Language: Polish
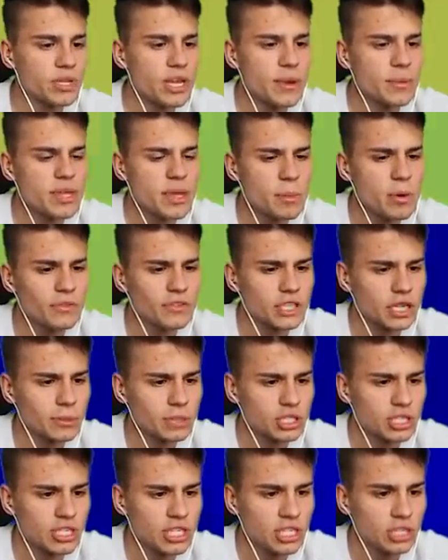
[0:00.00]
nie, nie mówcie mi,
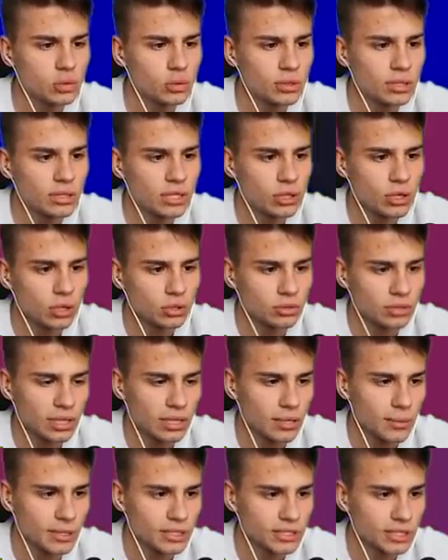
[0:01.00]
że nikt, nikogo tutaj
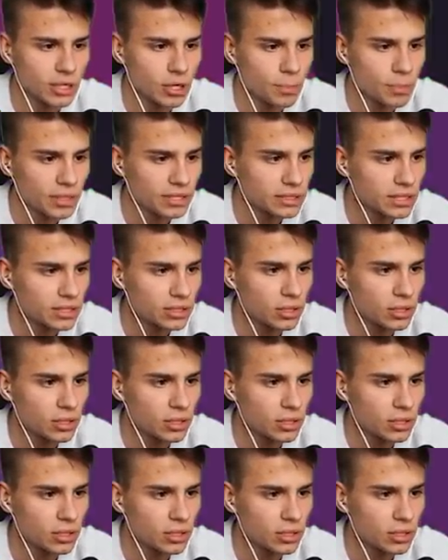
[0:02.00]
nie będzie, kompletnie